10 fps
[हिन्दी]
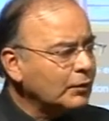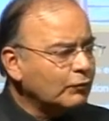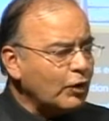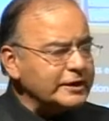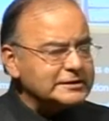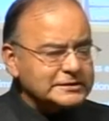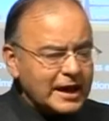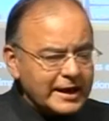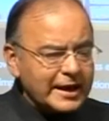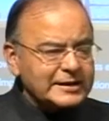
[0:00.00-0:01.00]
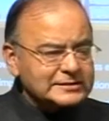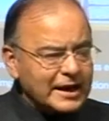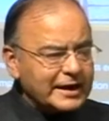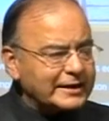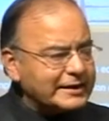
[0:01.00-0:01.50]
वो इस सारे के
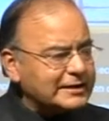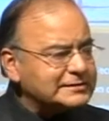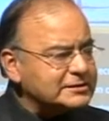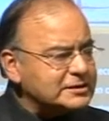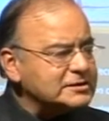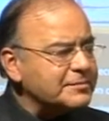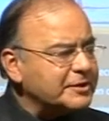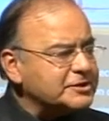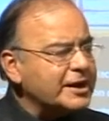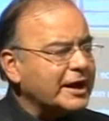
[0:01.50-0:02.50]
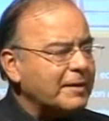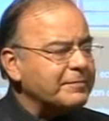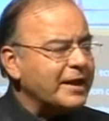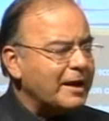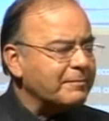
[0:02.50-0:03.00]
सारे टैक्सेशन से बचने का
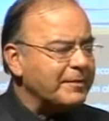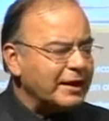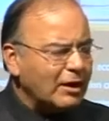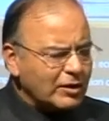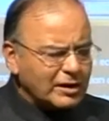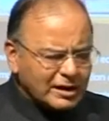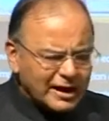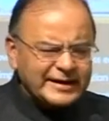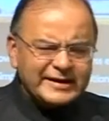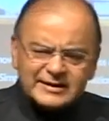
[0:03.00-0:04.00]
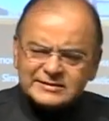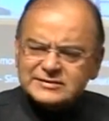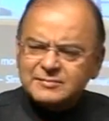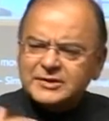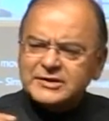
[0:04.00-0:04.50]
अपने आप में और कई टैक्सेस
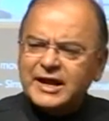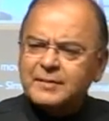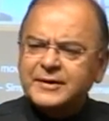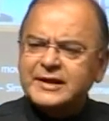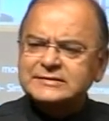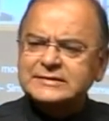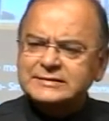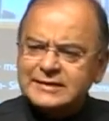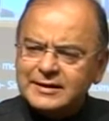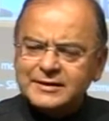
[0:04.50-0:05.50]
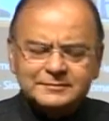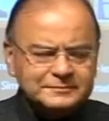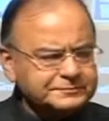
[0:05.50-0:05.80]
से बचने का प्रयास करता है